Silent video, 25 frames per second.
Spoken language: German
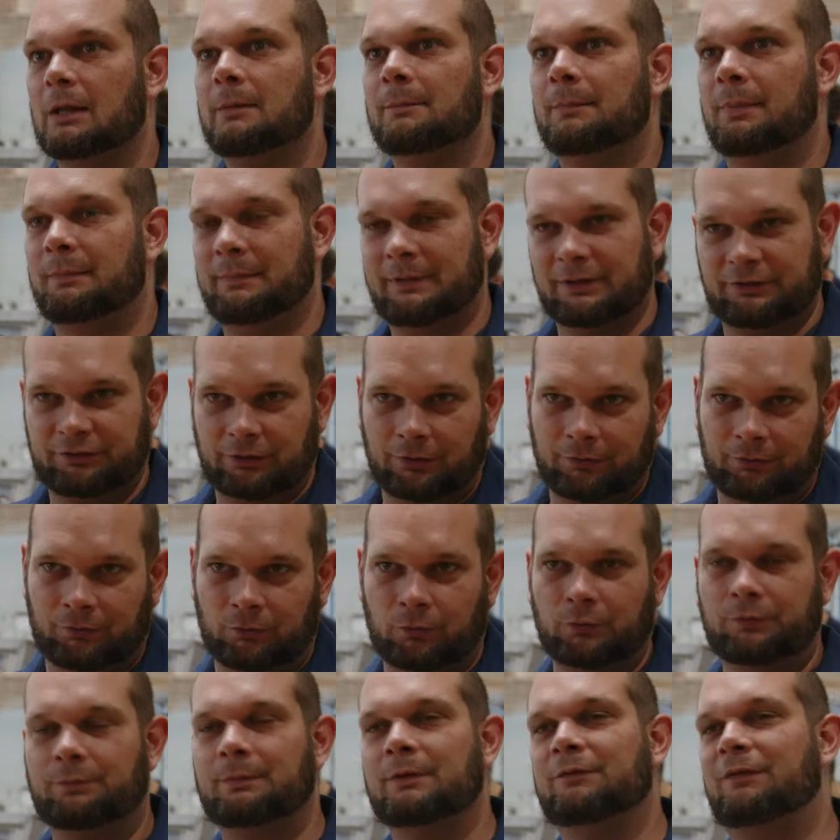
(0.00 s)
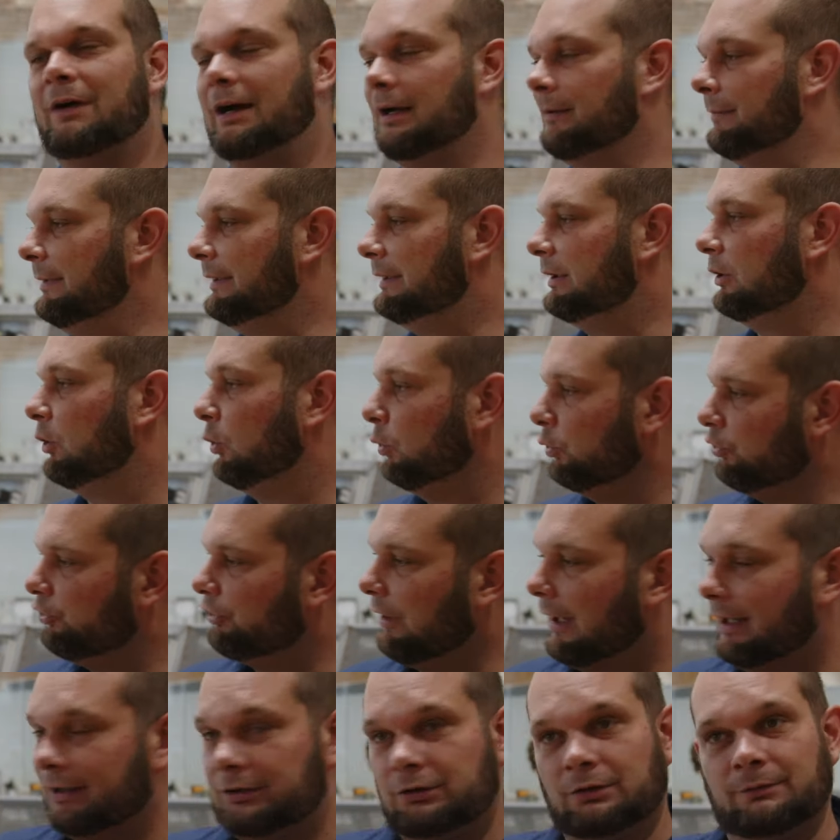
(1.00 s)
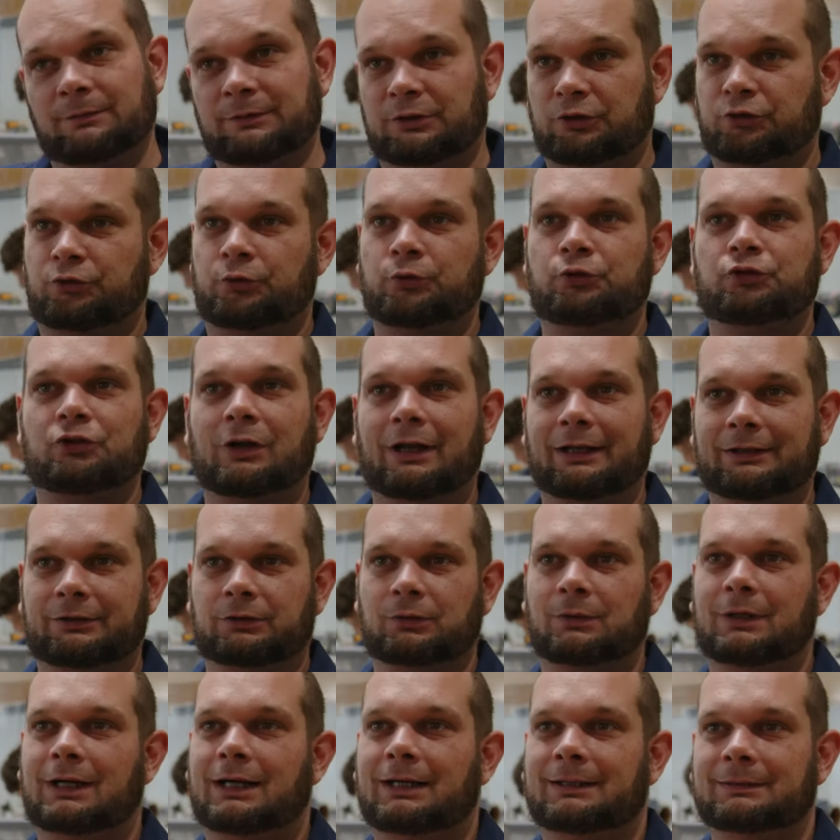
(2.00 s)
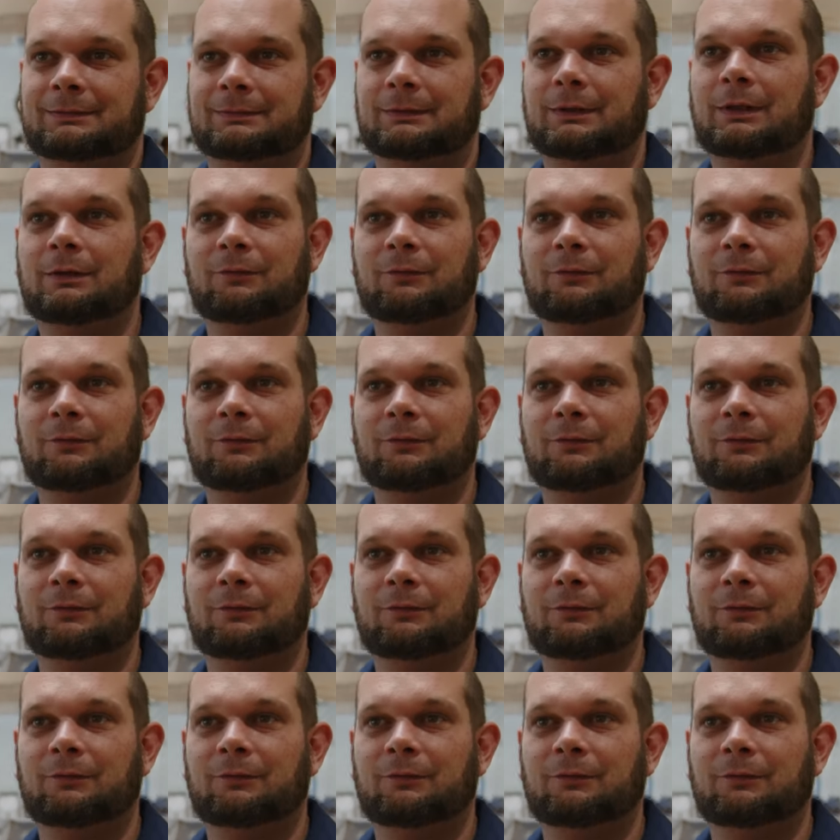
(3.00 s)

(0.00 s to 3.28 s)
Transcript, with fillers: Bei mir schaut es so aus, wir fangen mit der Grundschaltung und der Schutzschaltung an.